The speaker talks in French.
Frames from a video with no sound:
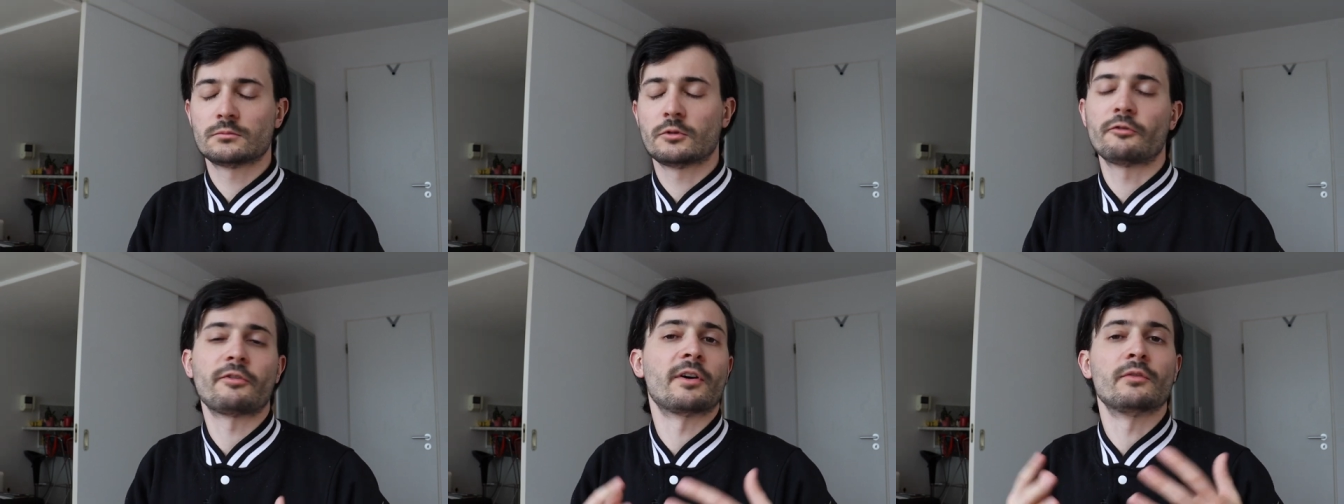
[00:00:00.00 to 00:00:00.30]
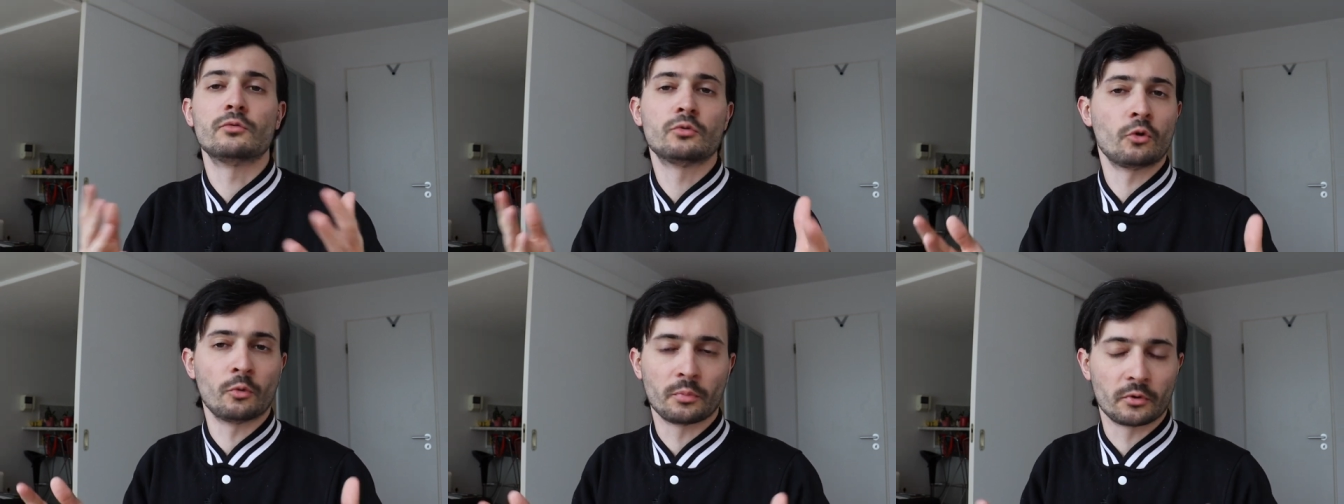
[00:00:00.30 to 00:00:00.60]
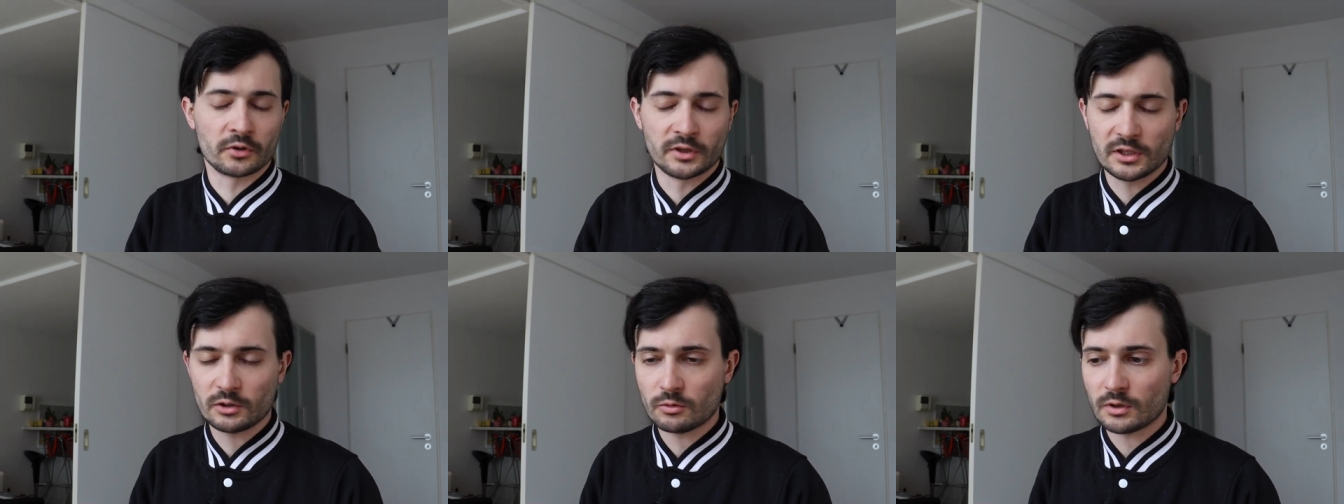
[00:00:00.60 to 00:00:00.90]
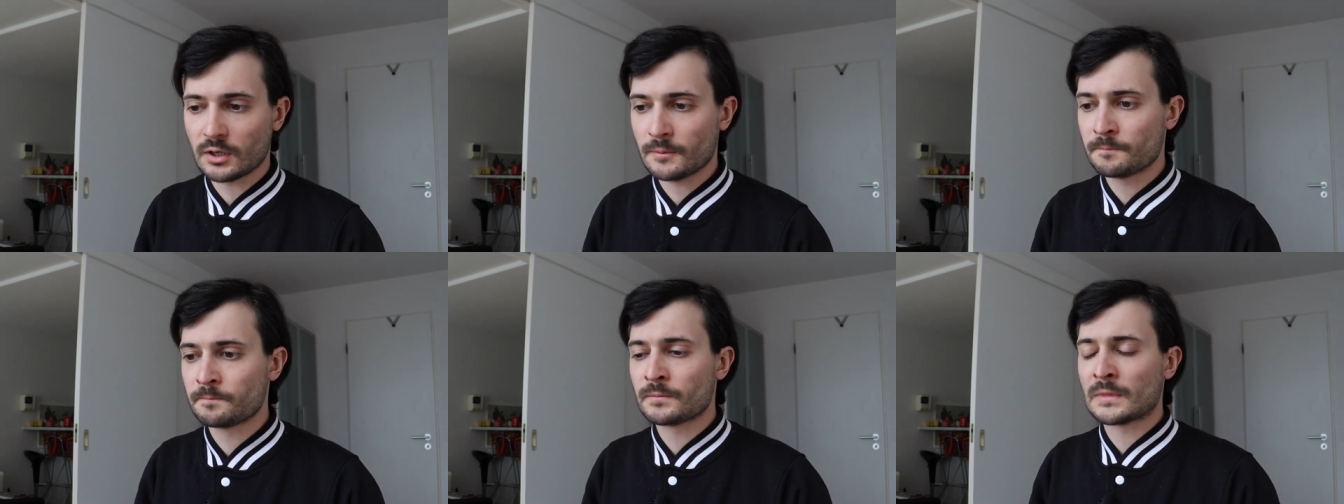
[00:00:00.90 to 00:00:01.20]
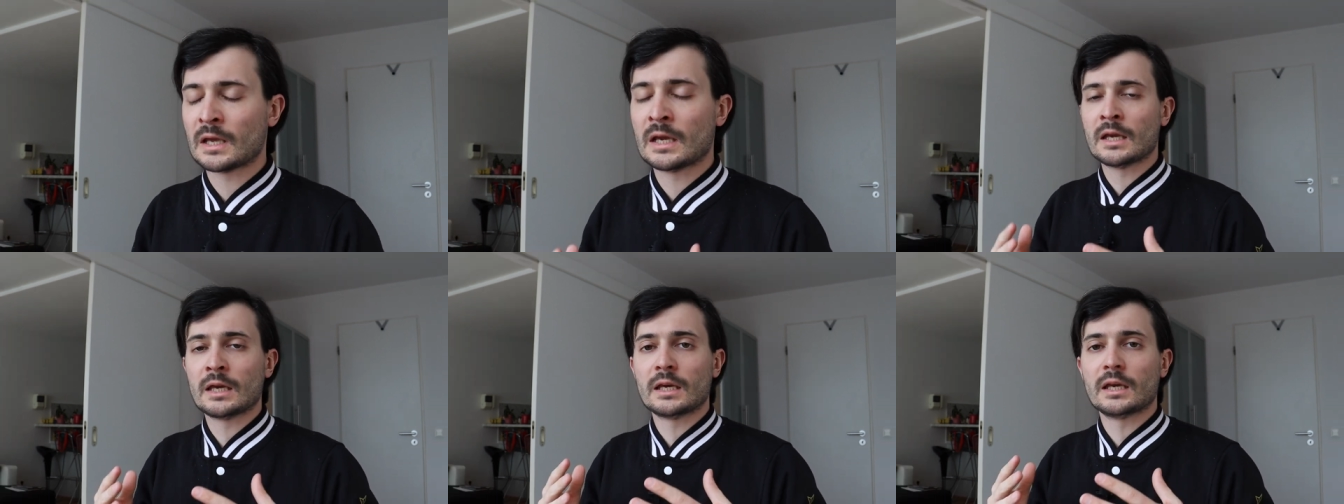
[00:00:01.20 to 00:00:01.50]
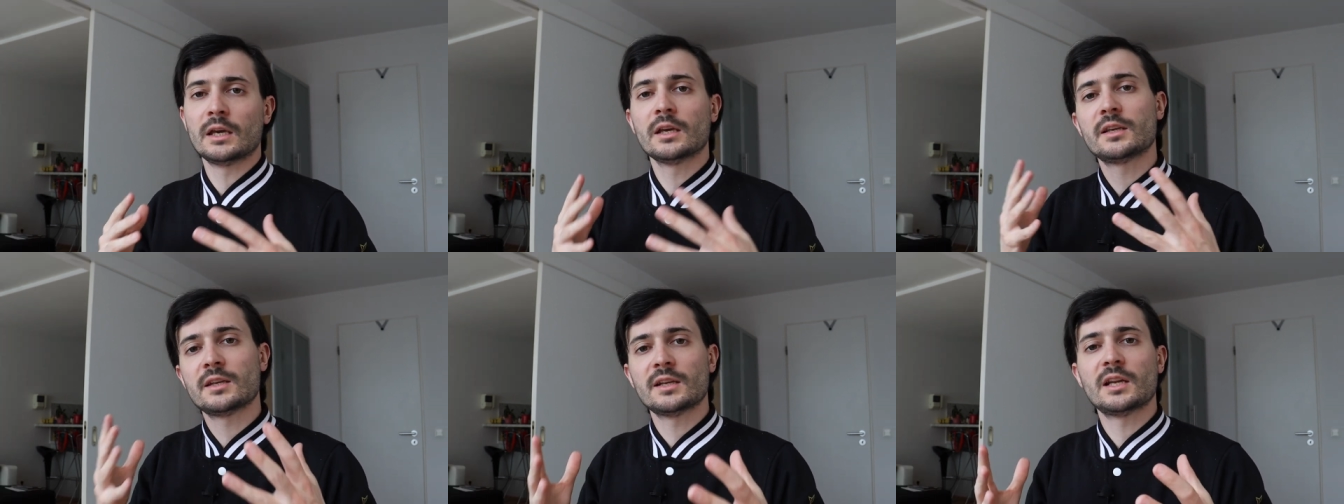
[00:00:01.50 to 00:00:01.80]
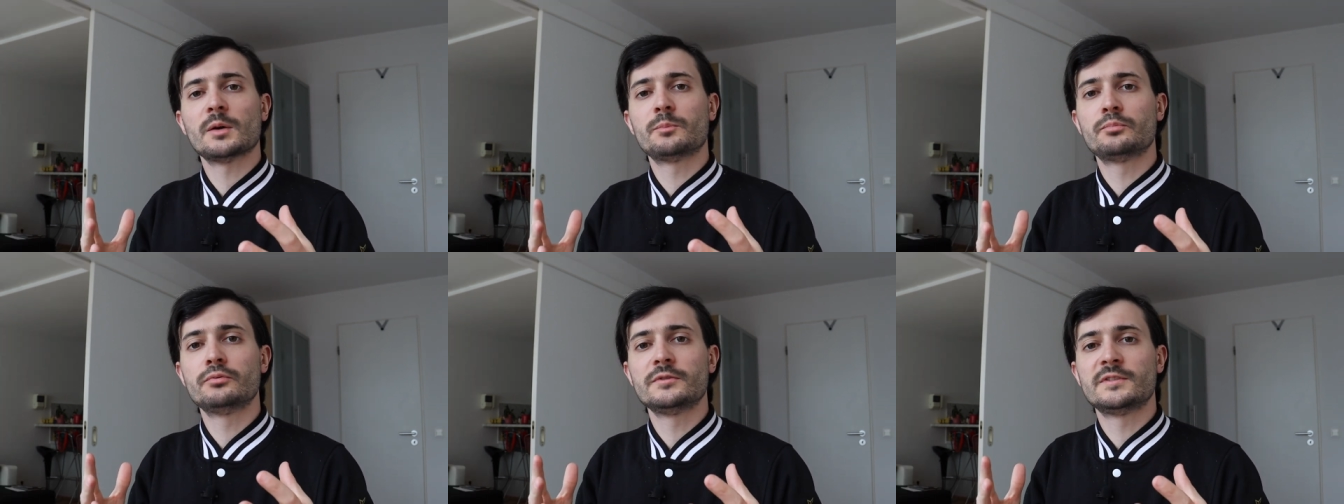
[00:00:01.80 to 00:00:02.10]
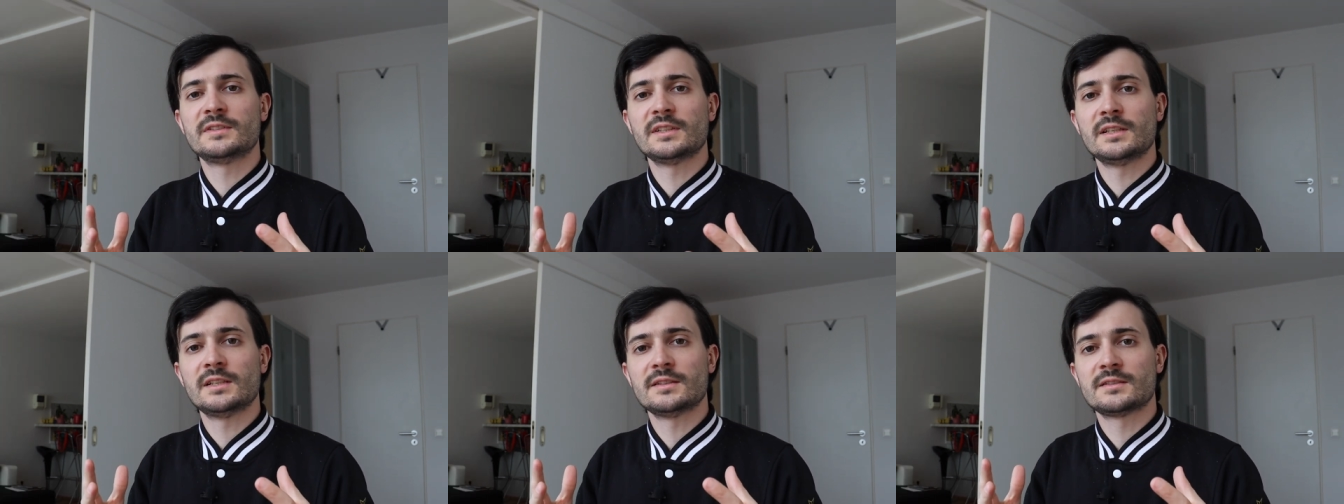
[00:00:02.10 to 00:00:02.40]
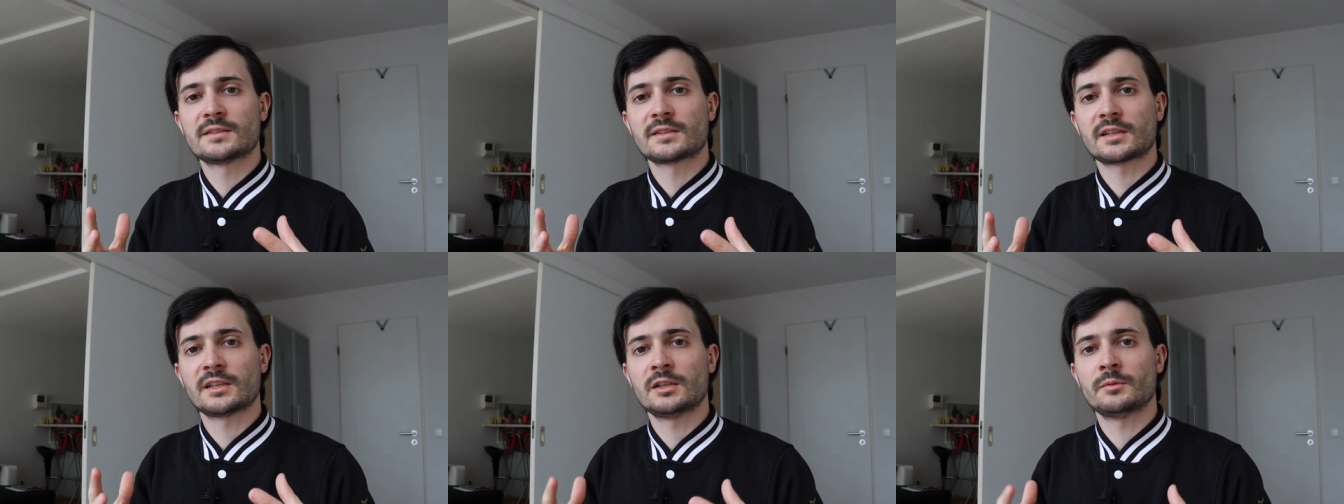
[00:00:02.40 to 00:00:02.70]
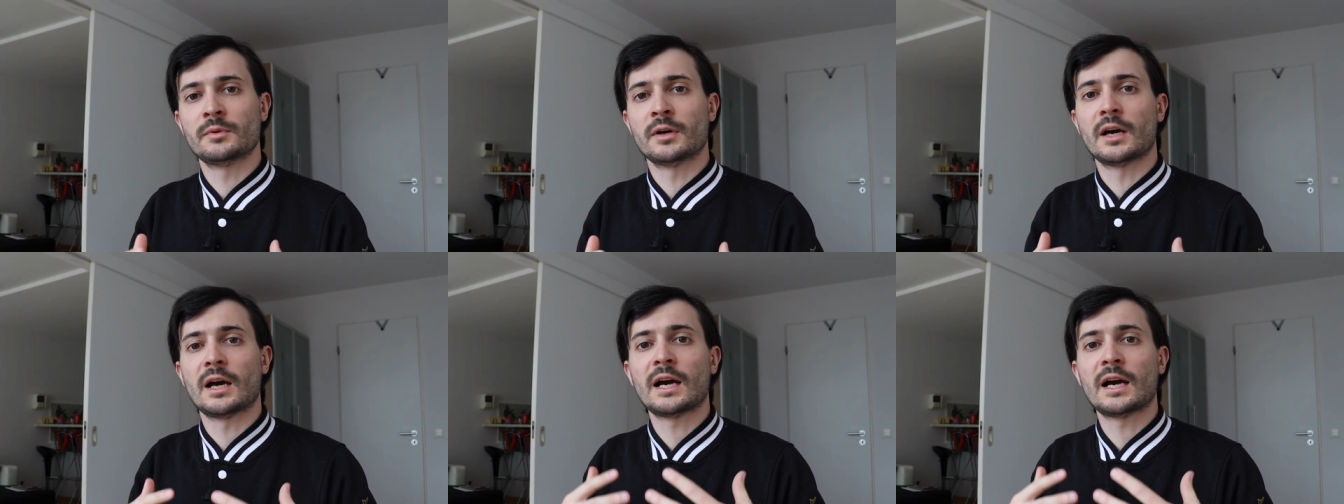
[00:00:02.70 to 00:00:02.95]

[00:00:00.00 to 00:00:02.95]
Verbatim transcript: enfin vous comprenez quoi, et qu'elle a poussé les scribes